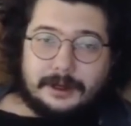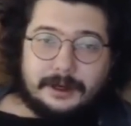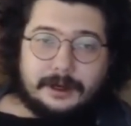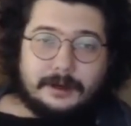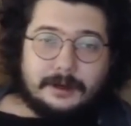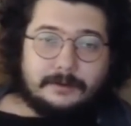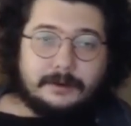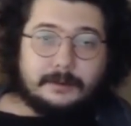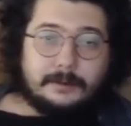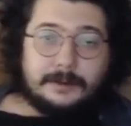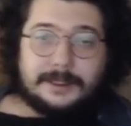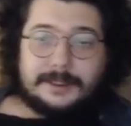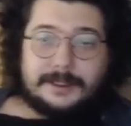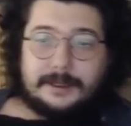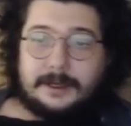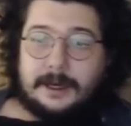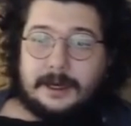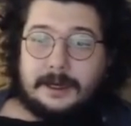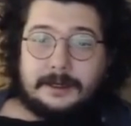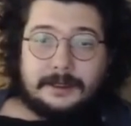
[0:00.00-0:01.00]
Kafama
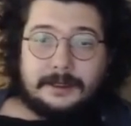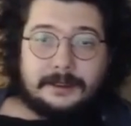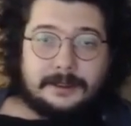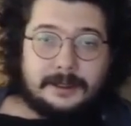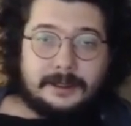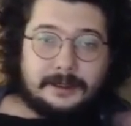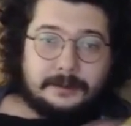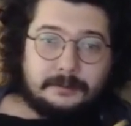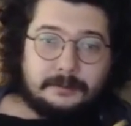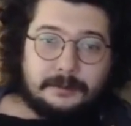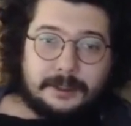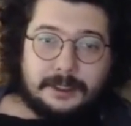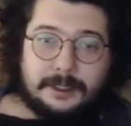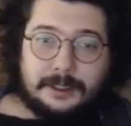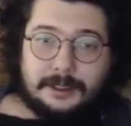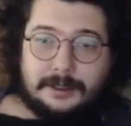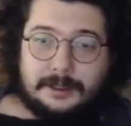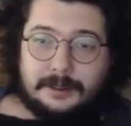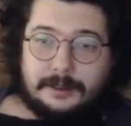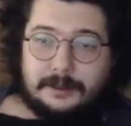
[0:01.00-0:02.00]
sıkar giderim
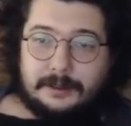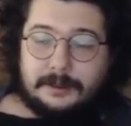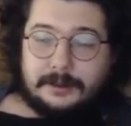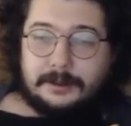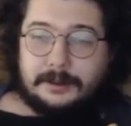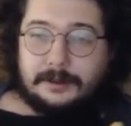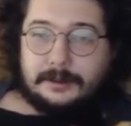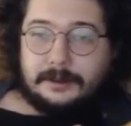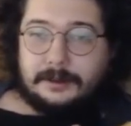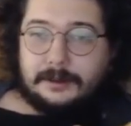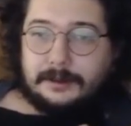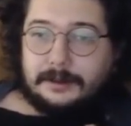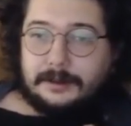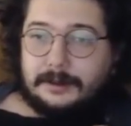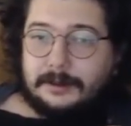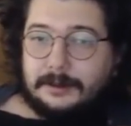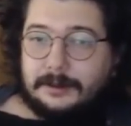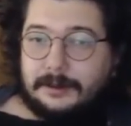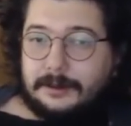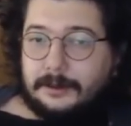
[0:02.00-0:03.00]
değil.
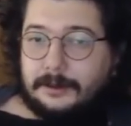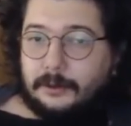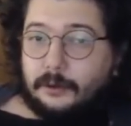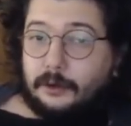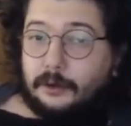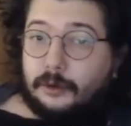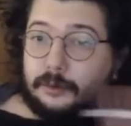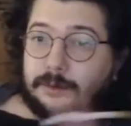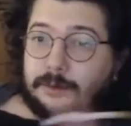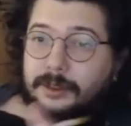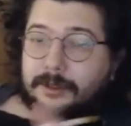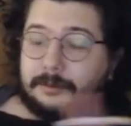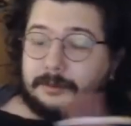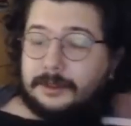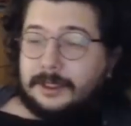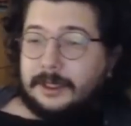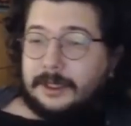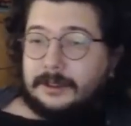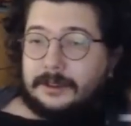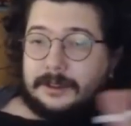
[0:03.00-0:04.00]
Kum
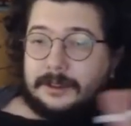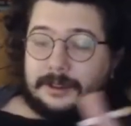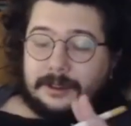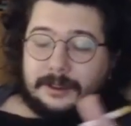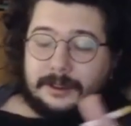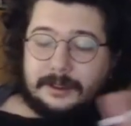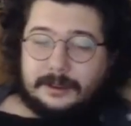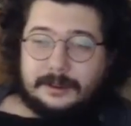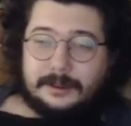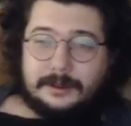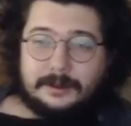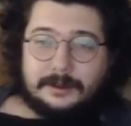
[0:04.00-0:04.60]
gibi de değil.